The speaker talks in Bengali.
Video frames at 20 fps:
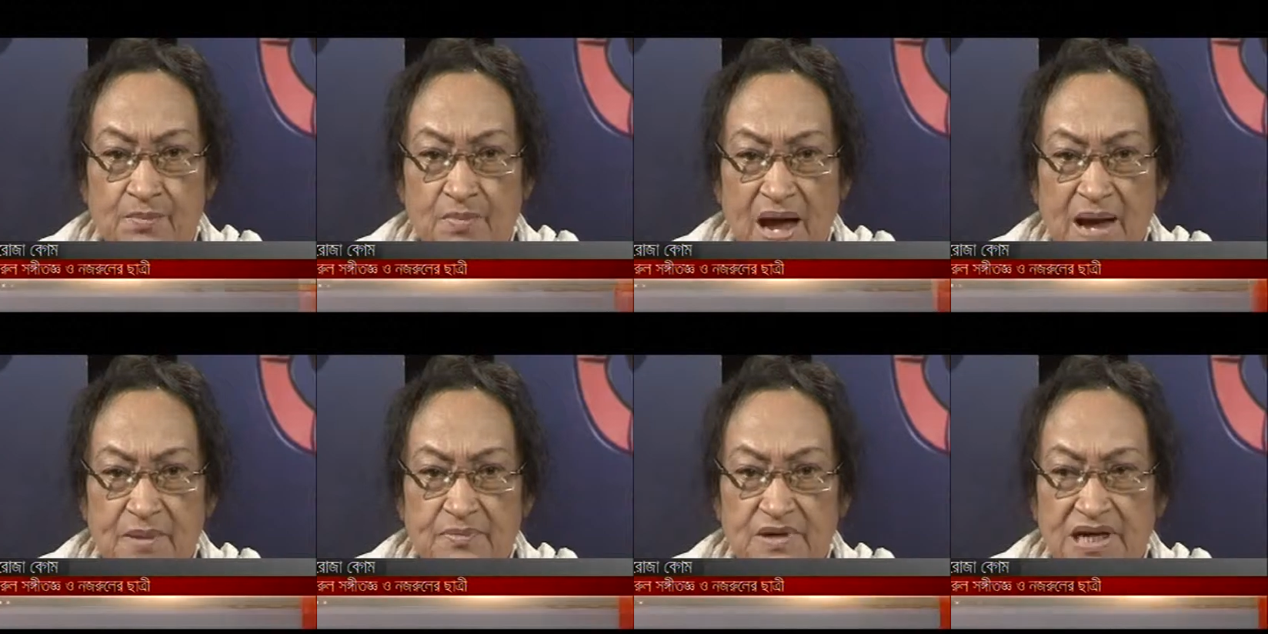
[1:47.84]

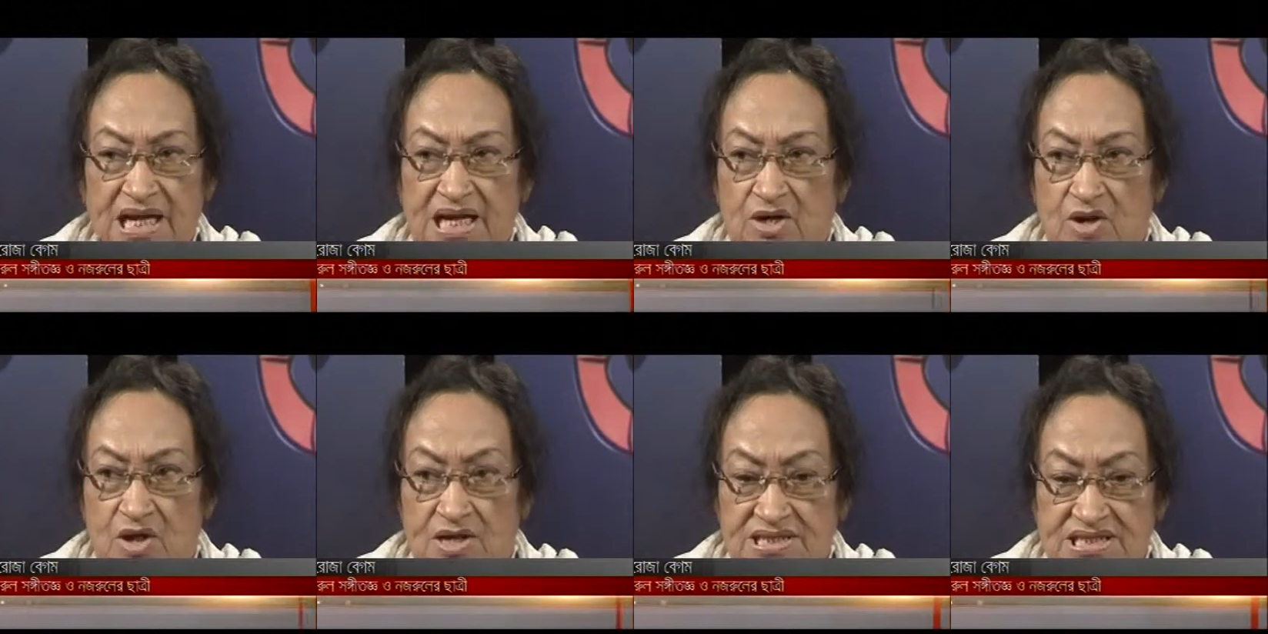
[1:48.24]

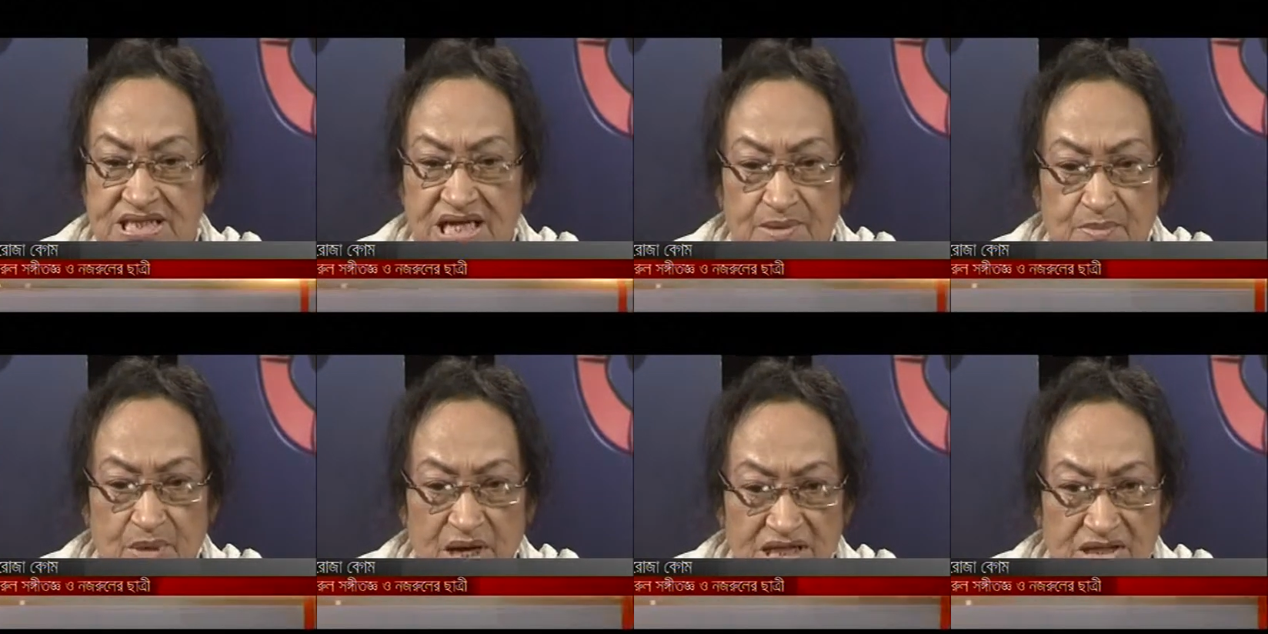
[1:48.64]
ভাবলে
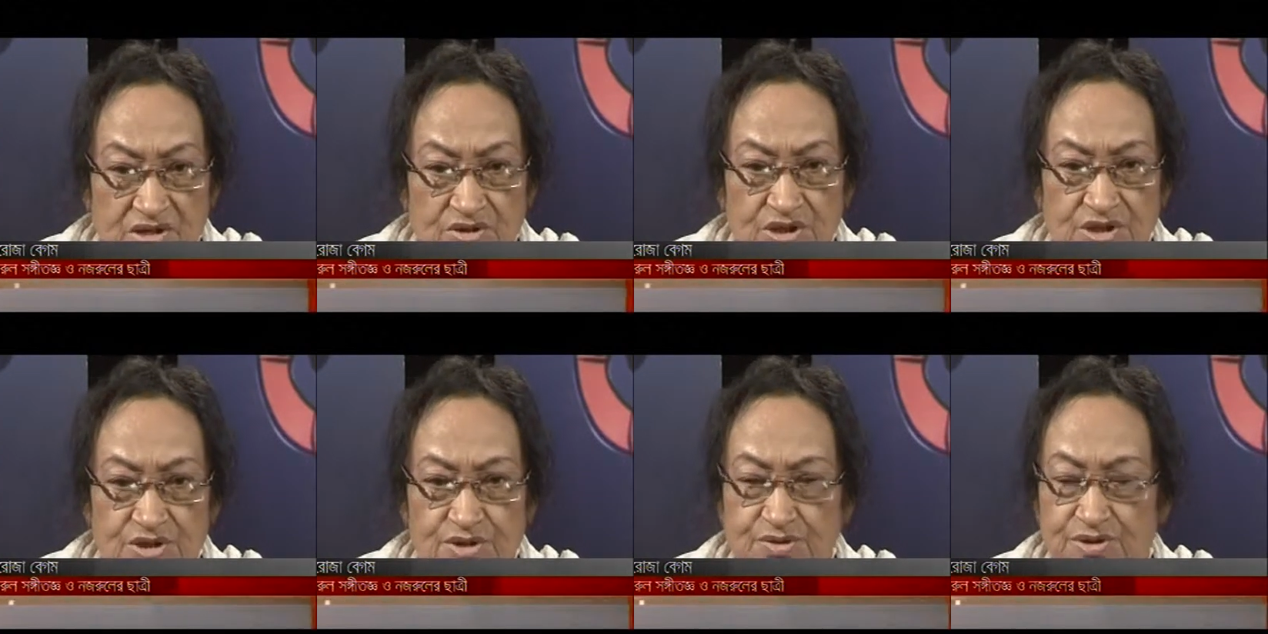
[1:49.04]
লজ্জায় মাথা
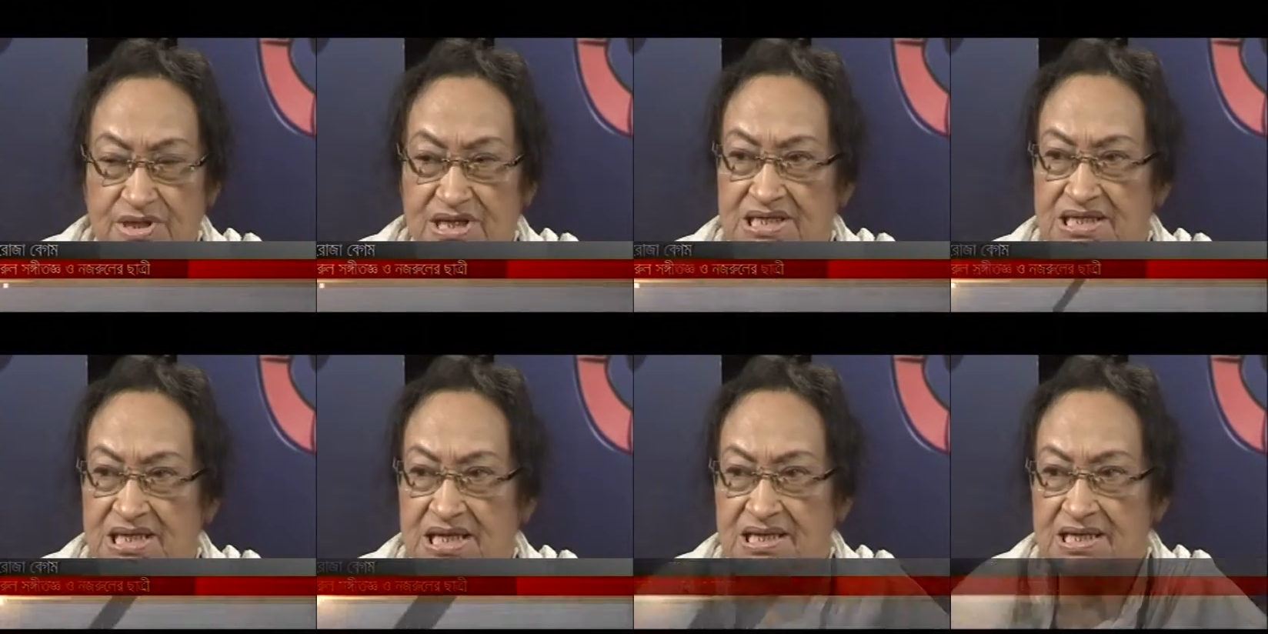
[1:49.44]
নত
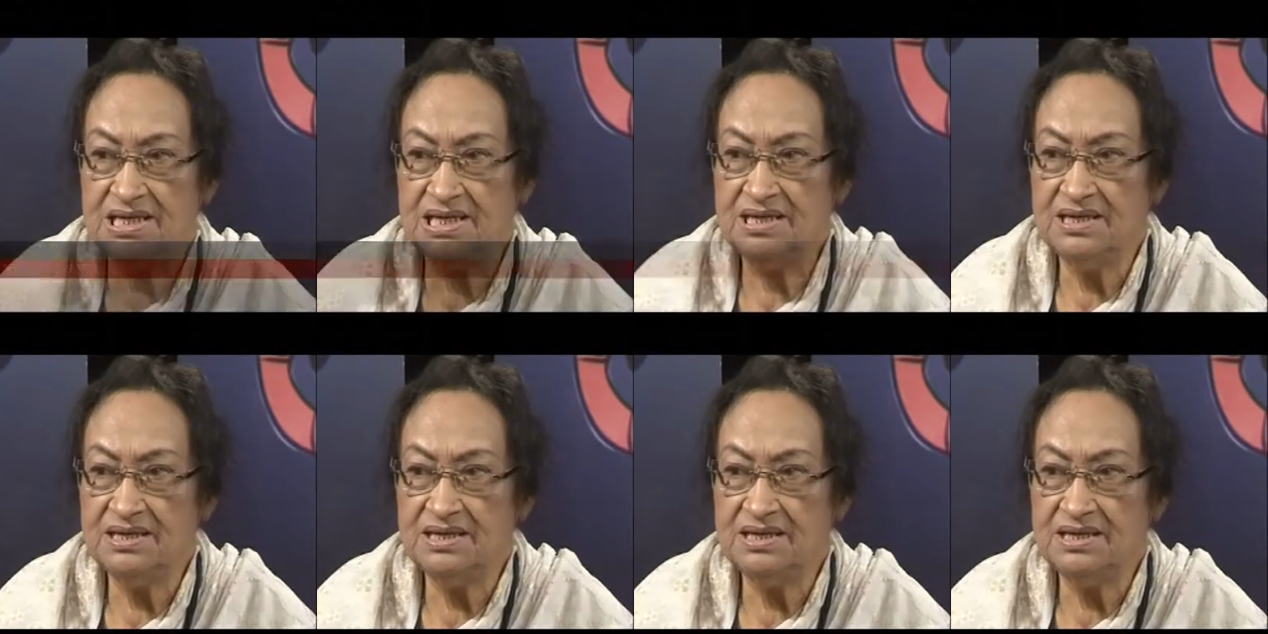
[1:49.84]
হয়ে যায়